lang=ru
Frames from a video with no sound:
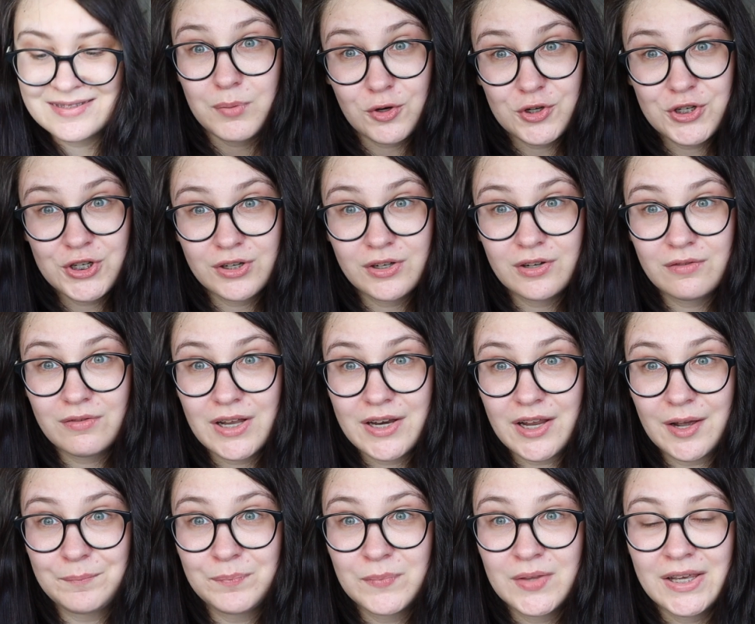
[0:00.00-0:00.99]
Проще
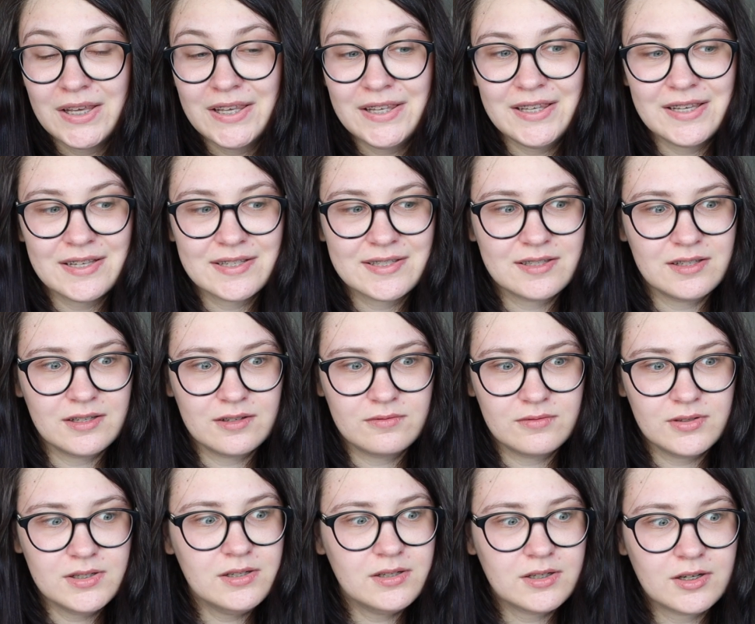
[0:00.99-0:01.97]
говоря, если
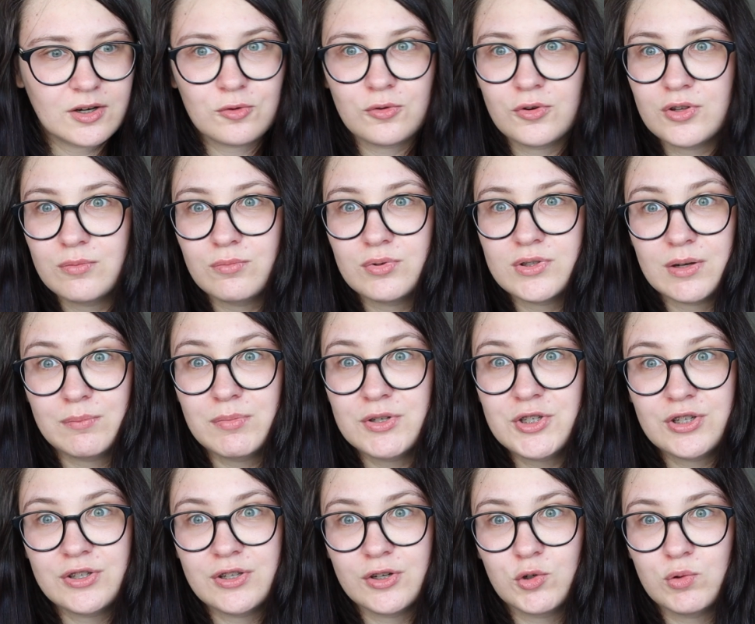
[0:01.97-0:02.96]
вы какой-нибудь
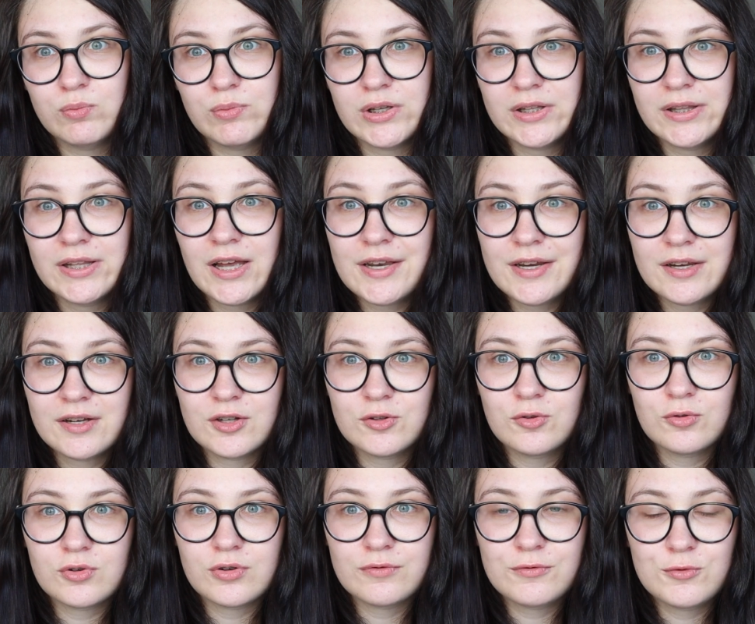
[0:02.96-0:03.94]
обычный гуманитарий,
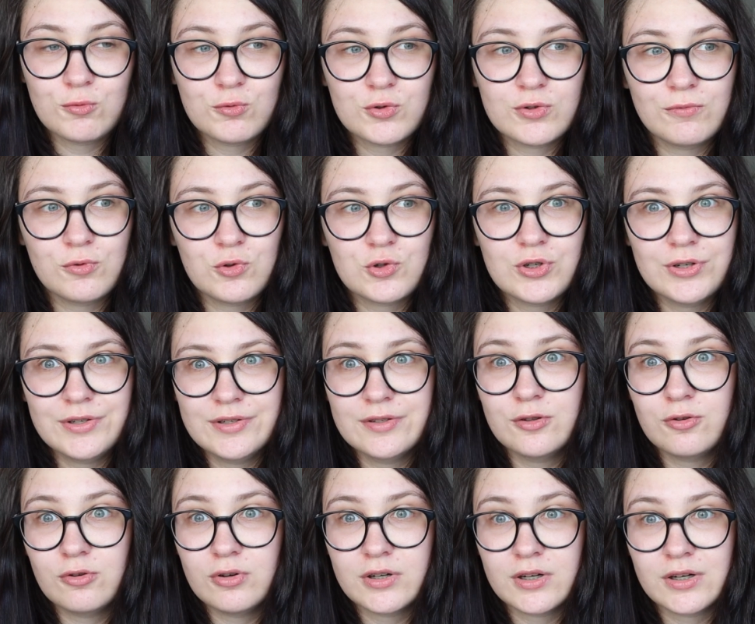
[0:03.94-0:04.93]
который всю свою
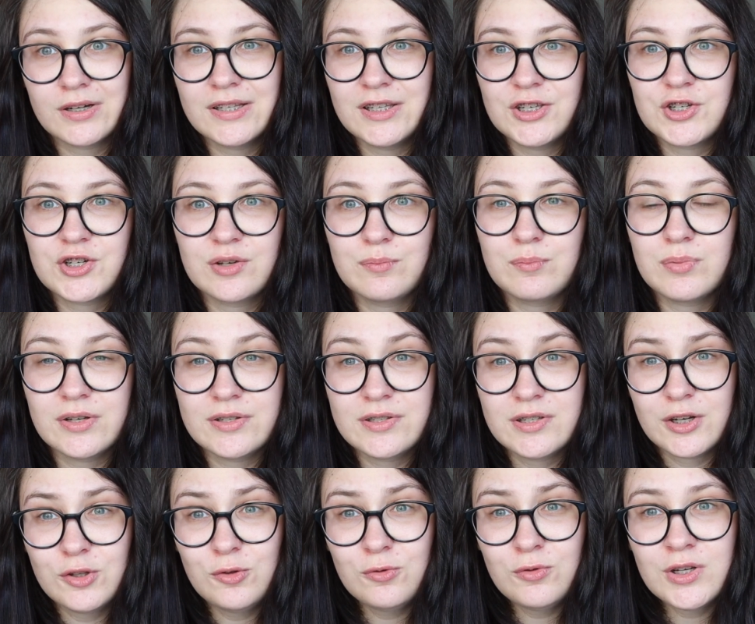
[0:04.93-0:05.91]
жизнь только книжки по
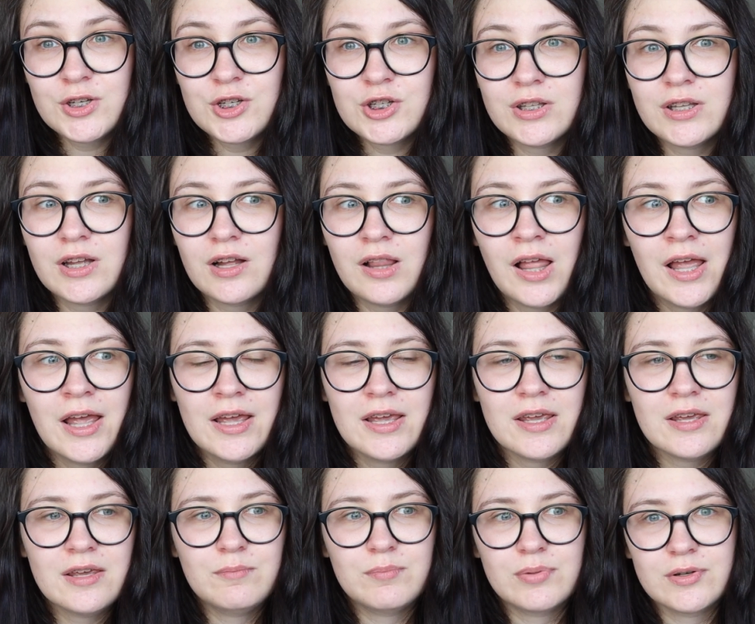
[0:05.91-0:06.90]
литературе читал
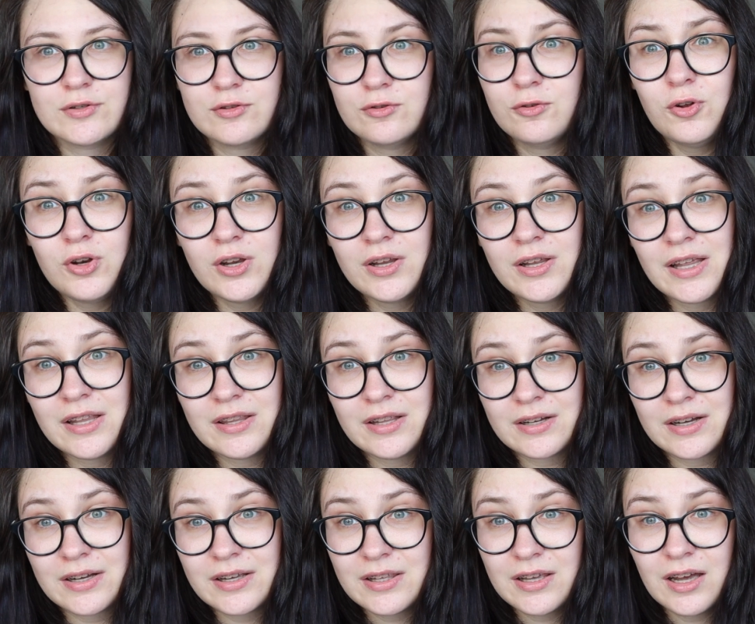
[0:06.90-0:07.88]
и по истории,
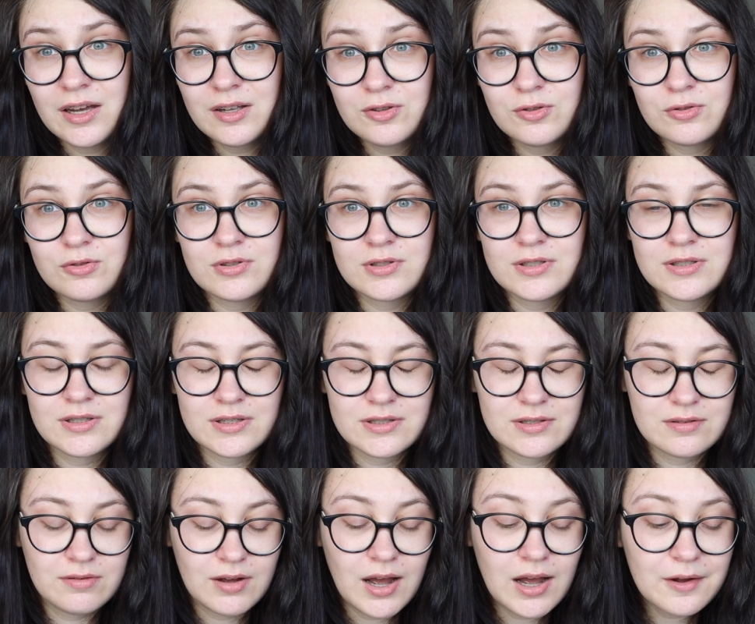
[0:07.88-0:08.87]
это как я, то есть
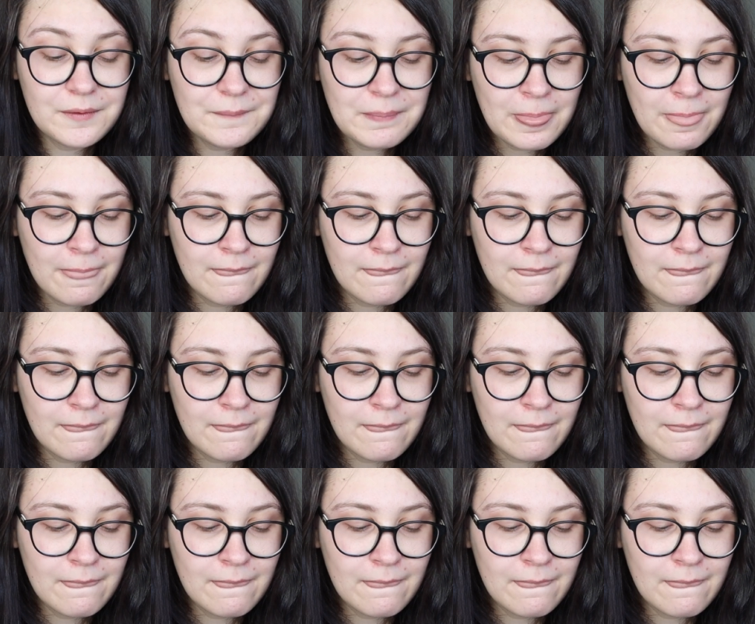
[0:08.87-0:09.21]
истфак, фак,